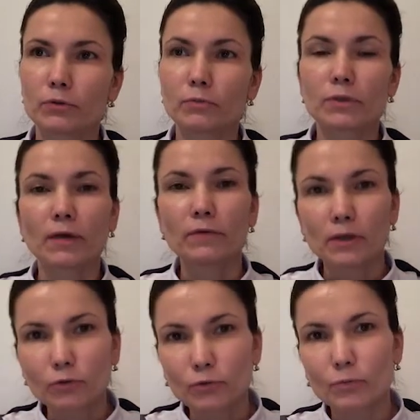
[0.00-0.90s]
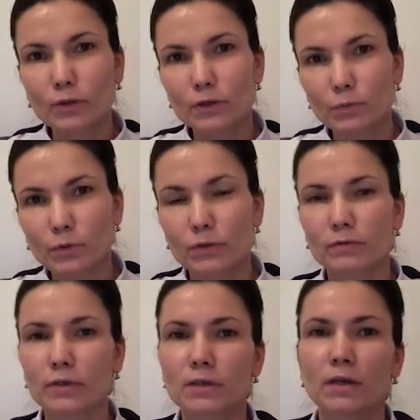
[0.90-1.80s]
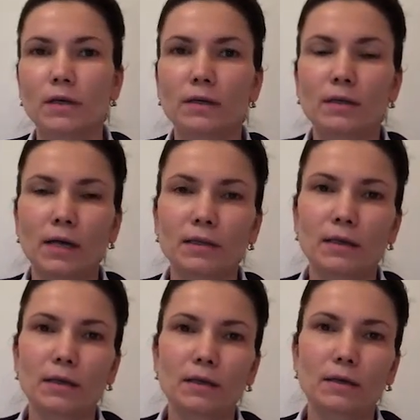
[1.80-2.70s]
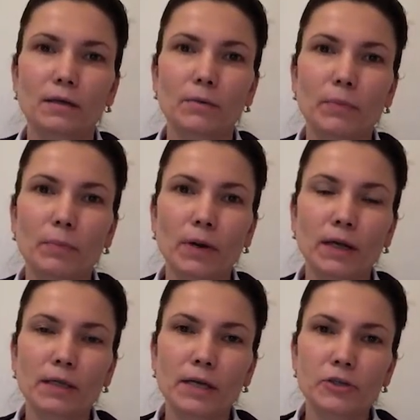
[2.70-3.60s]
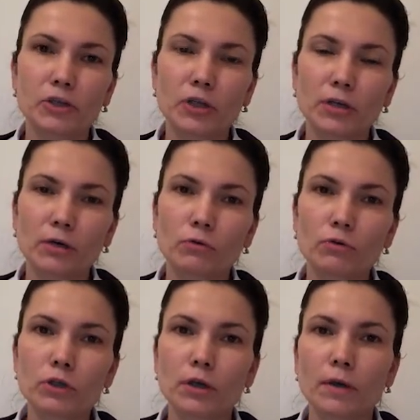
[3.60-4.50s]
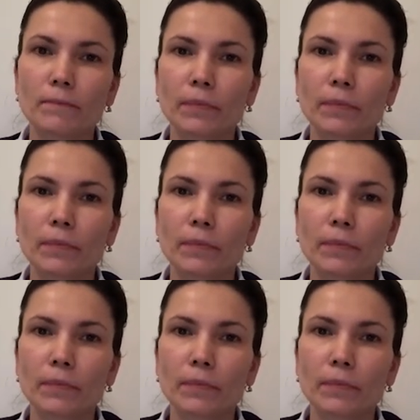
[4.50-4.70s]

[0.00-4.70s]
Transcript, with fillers: допустим, советуем мы использовать данный э, препарат для очищения кожи,